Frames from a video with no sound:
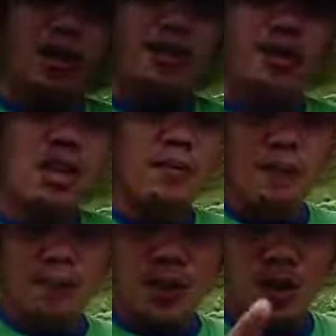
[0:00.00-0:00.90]
ko, John Libby,
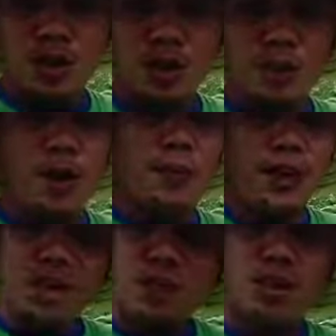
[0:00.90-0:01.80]
pindutin niyo po,
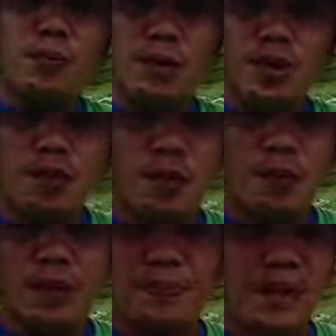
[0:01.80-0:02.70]
pindutin niyo po yung
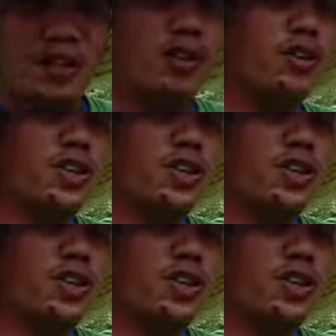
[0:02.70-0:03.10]
profile picture ko.